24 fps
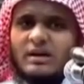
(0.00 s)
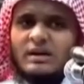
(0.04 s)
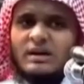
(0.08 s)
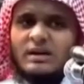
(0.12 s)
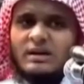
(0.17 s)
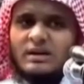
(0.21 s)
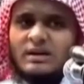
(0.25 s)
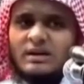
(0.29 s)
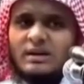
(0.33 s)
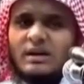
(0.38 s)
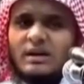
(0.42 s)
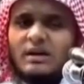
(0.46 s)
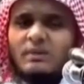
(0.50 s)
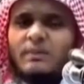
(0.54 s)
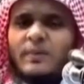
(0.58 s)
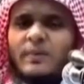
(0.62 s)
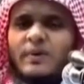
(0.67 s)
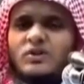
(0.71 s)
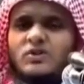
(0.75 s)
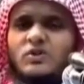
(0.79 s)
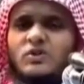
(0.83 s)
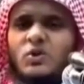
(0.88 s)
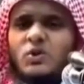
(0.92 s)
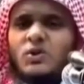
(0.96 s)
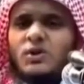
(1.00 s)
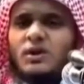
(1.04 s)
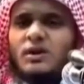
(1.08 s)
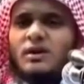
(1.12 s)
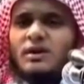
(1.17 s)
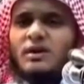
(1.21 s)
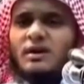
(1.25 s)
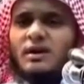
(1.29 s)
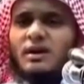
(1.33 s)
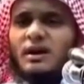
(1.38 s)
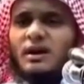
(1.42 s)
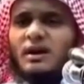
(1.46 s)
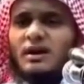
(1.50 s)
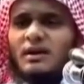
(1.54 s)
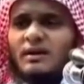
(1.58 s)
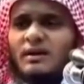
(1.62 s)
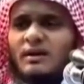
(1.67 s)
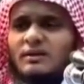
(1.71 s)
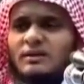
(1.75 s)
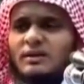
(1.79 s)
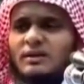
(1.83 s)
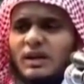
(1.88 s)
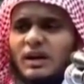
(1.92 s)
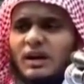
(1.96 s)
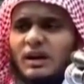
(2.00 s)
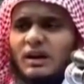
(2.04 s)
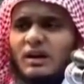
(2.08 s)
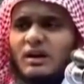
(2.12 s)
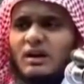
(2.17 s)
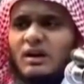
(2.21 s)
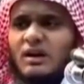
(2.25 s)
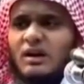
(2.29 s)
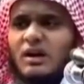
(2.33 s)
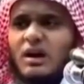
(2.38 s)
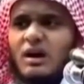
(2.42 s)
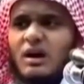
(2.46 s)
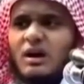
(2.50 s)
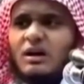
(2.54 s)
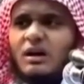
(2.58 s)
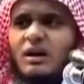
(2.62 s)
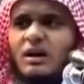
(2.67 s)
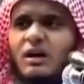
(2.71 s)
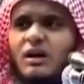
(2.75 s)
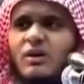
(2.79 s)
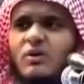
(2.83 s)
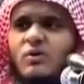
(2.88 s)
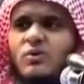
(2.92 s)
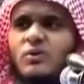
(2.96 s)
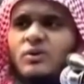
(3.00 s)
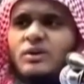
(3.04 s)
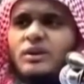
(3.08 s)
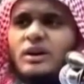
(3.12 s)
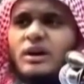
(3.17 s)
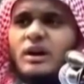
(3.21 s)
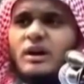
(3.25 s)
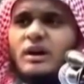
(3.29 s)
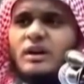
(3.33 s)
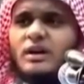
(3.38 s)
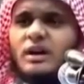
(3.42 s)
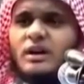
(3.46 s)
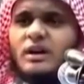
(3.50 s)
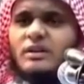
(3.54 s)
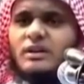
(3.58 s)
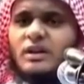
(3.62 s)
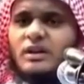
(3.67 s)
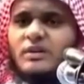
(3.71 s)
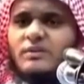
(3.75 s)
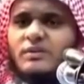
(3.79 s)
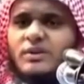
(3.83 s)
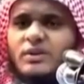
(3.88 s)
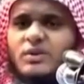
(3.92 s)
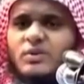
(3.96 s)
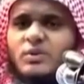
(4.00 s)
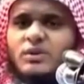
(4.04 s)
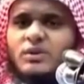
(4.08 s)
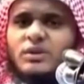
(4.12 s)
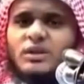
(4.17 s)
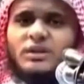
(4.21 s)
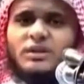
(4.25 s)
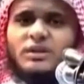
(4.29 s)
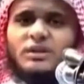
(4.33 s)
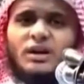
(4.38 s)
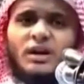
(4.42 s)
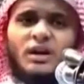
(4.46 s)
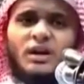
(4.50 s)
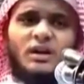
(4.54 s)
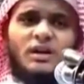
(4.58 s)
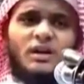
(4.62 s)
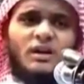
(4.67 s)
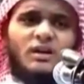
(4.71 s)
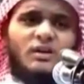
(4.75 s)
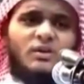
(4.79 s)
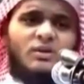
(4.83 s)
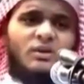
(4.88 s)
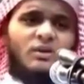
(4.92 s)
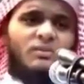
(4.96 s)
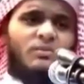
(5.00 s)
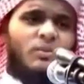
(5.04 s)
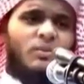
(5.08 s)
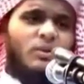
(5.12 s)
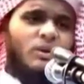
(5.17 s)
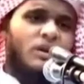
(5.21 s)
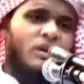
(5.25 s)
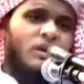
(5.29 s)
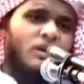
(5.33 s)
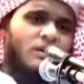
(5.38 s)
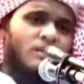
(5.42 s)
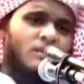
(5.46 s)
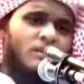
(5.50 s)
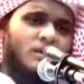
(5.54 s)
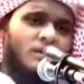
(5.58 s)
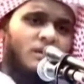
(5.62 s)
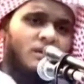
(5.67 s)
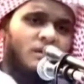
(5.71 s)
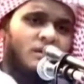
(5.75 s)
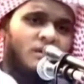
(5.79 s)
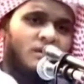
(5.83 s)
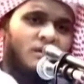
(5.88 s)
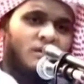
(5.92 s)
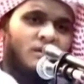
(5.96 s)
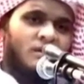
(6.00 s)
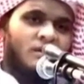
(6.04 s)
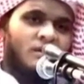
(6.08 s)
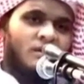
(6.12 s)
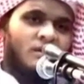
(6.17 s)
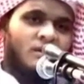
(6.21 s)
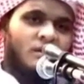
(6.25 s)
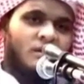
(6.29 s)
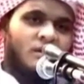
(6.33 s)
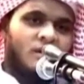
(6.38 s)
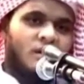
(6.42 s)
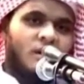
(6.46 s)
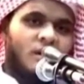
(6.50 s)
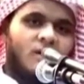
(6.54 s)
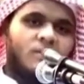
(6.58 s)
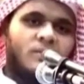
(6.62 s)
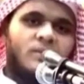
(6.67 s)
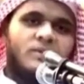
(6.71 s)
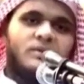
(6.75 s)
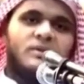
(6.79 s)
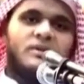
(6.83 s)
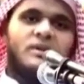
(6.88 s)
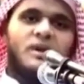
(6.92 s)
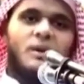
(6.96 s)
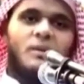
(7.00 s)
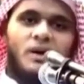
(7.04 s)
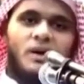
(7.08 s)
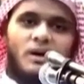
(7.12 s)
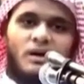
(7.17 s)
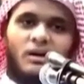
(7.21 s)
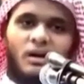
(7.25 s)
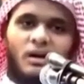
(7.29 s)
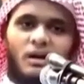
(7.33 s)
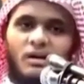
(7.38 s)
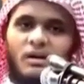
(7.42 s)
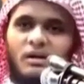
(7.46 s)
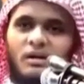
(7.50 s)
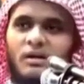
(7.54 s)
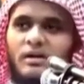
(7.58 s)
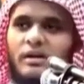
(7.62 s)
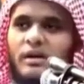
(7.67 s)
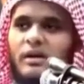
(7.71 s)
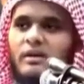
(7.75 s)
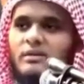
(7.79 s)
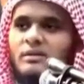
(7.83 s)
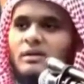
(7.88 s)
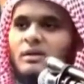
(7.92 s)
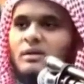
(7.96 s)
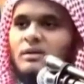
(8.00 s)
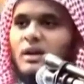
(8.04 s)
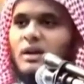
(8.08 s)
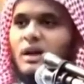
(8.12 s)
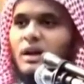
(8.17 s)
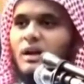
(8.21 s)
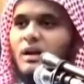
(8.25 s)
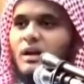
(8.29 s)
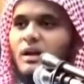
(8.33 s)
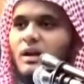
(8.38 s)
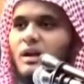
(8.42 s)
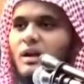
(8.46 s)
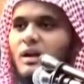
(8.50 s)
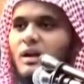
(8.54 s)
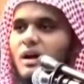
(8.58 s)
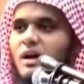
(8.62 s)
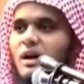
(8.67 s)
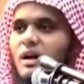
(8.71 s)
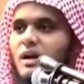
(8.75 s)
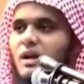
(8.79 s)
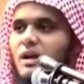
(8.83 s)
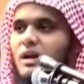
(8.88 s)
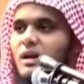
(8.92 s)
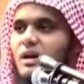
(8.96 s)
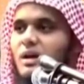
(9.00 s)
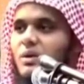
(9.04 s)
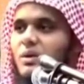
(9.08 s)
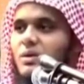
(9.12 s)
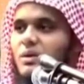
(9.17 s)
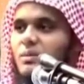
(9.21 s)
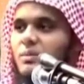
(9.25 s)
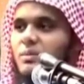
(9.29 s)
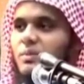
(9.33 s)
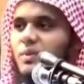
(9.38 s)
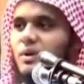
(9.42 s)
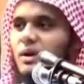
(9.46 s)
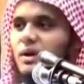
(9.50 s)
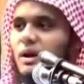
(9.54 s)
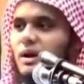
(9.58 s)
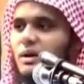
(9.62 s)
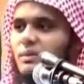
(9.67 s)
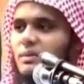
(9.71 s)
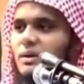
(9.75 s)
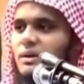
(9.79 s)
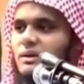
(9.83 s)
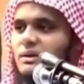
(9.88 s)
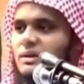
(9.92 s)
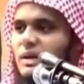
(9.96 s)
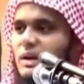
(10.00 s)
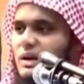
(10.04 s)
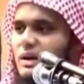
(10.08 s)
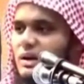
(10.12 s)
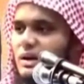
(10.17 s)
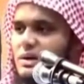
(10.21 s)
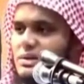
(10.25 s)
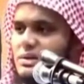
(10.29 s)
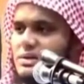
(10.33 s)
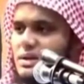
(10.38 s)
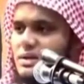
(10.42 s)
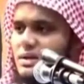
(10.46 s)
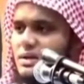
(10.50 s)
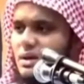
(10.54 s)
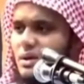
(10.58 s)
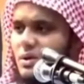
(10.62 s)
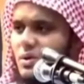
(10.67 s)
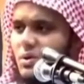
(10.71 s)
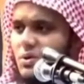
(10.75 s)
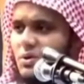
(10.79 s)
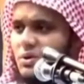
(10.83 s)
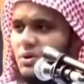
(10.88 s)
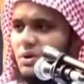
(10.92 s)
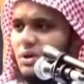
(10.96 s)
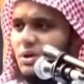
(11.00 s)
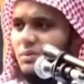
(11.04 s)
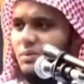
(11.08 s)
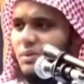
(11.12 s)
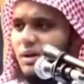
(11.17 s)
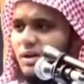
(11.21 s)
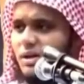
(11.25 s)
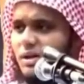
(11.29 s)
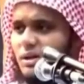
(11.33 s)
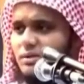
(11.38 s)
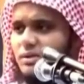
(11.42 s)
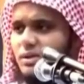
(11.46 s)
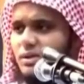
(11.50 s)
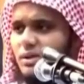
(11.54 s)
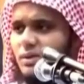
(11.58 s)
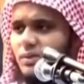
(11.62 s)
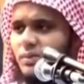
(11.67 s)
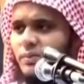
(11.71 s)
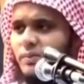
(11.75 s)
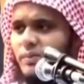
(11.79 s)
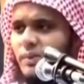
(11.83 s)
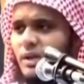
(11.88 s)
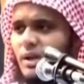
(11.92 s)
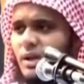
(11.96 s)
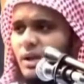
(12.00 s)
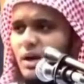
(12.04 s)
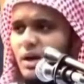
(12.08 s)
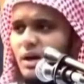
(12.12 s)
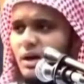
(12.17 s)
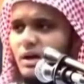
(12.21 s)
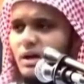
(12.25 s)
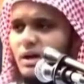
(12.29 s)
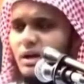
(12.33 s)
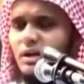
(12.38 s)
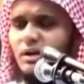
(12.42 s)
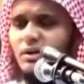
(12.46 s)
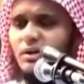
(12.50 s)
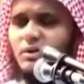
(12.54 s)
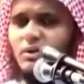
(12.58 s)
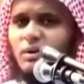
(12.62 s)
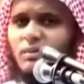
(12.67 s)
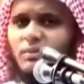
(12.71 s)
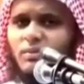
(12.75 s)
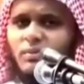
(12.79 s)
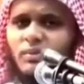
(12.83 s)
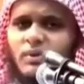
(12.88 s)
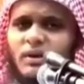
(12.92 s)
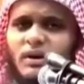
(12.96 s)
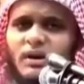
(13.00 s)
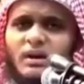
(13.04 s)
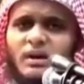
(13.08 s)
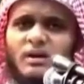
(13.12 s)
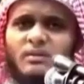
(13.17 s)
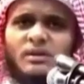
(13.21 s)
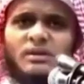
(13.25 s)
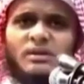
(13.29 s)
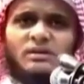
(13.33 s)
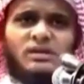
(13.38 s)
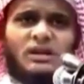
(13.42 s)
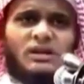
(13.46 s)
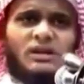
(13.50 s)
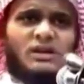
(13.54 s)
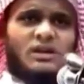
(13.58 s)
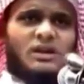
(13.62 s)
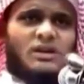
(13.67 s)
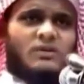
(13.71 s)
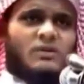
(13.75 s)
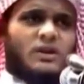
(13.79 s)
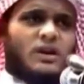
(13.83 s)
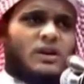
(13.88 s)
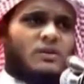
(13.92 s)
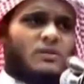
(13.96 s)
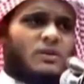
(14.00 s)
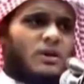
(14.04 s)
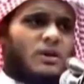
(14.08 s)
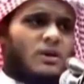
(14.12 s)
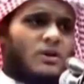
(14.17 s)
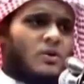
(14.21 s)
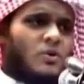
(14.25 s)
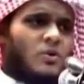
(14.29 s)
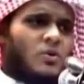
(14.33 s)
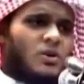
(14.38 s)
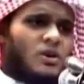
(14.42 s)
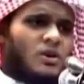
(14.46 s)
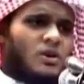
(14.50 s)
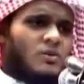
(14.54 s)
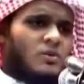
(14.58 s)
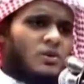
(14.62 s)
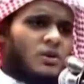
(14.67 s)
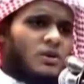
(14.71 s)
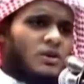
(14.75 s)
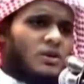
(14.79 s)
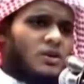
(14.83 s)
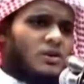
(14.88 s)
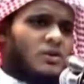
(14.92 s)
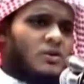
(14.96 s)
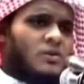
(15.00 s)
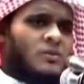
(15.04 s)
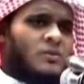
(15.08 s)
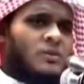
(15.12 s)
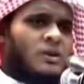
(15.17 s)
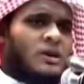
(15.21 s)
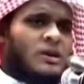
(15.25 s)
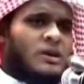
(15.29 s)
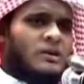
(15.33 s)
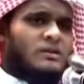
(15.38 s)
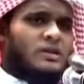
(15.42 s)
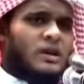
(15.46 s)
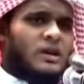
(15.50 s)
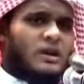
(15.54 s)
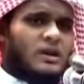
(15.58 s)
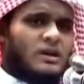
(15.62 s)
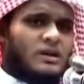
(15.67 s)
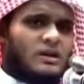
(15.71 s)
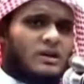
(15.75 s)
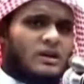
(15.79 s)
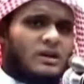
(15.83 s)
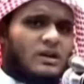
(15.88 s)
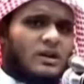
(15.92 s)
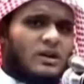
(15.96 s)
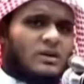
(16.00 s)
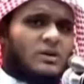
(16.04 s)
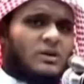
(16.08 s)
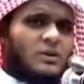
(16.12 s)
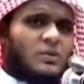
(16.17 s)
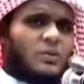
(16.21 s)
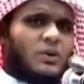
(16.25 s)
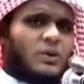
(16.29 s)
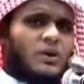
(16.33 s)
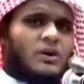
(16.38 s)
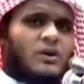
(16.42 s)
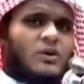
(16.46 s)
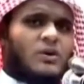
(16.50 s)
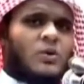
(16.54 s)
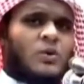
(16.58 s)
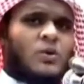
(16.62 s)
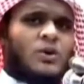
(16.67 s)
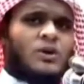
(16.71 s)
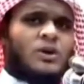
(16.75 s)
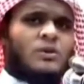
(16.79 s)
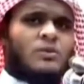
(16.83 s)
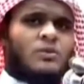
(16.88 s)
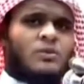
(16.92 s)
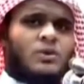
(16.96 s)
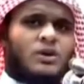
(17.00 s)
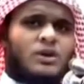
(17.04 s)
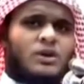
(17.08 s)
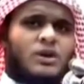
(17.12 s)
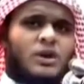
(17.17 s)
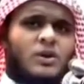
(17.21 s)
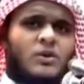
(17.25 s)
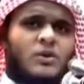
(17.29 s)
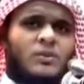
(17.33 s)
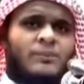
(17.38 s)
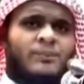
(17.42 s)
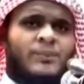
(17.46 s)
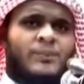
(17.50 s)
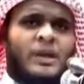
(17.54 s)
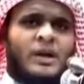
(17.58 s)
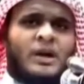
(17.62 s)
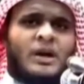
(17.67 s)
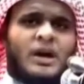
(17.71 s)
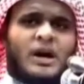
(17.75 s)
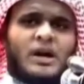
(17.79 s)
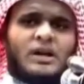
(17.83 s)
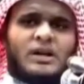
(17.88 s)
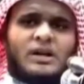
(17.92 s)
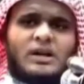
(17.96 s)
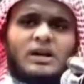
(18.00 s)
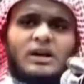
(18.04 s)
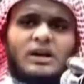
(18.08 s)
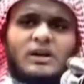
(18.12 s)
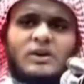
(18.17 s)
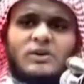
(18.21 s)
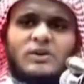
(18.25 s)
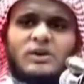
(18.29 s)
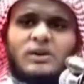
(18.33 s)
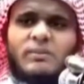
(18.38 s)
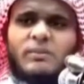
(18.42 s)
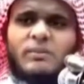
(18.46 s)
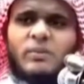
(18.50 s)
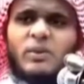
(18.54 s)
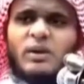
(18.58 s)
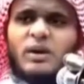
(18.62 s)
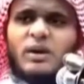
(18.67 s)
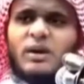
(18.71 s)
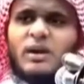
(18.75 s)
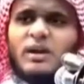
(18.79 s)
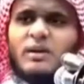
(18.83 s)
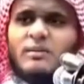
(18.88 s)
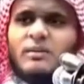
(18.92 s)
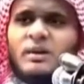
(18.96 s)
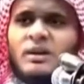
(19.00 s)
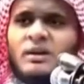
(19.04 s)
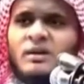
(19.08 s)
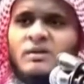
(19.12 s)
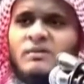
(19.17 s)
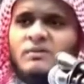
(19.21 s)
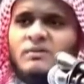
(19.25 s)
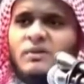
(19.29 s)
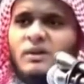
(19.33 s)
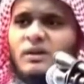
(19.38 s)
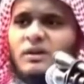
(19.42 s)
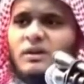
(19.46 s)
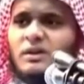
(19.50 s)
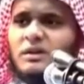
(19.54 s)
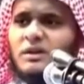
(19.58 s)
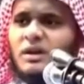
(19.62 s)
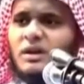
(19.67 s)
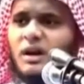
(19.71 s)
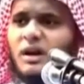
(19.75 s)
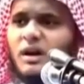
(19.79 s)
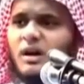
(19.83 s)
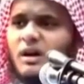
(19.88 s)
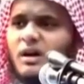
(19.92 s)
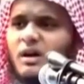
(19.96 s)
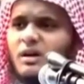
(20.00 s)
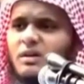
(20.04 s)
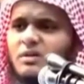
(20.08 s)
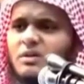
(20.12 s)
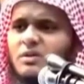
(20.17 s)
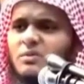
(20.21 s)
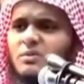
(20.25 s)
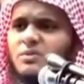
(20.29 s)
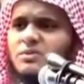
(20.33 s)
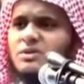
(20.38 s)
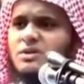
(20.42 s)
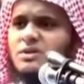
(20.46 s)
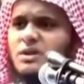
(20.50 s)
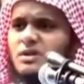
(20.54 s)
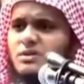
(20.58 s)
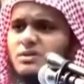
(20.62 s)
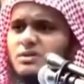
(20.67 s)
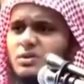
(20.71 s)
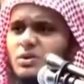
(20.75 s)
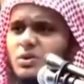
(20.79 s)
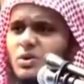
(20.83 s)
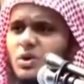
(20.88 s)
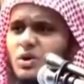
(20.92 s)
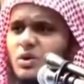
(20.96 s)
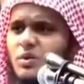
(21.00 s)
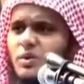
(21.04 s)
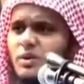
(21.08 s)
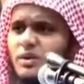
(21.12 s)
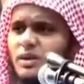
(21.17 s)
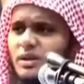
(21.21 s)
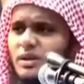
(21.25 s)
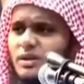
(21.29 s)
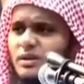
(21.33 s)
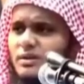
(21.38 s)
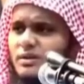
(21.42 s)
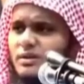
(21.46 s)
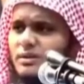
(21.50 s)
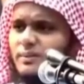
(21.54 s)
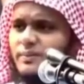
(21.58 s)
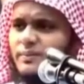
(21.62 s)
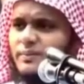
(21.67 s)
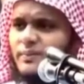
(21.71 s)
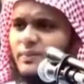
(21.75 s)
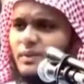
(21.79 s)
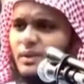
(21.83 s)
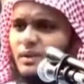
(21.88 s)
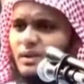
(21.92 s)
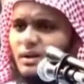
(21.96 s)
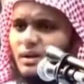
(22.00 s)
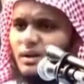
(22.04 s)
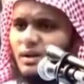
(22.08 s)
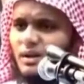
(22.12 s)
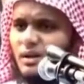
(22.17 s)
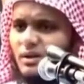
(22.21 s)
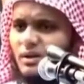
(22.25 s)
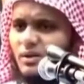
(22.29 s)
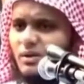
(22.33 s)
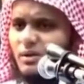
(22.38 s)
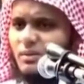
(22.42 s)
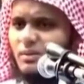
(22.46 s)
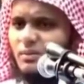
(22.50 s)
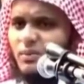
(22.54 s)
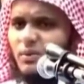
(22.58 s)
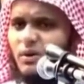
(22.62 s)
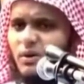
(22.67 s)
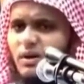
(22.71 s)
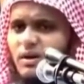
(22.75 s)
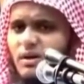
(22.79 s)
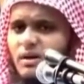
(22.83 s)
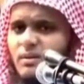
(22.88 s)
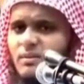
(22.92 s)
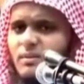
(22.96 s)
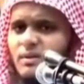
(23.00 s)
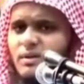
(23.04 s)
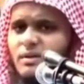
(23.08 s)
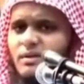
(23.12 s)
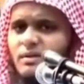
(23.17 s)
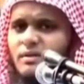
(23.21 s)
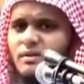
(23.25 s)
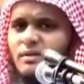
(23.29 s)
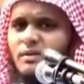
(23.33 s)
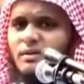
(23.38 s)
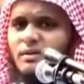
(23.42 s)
இங்கே பெற்றோர்கள் என்ற காரணத்தால் அல்லாஹுடைய கட்டளையை விடுவதை அல்லாஹு ரப்புல் ஆலமின் அனுமதிக்க மாட்டான் ஏனென்றால் அல்லாஹு ரப்புல் ஆலமின் தனக்கு செய்யக்கூடிய ஐபாதத்திலும் அல்லாஹ் ரப்புல் ஆலமின் தன்னை வழிபடக்கூடிய முறையிலும் தனக்கு கட்டுப்படக்கூடிய முறையிலும் அல்லாஹ் ரப்புல் ஆலமின் வேறு யாரையும் சேர்த்து கொள்வதை அல்லாஹ் ரப்புல் ஆலமின்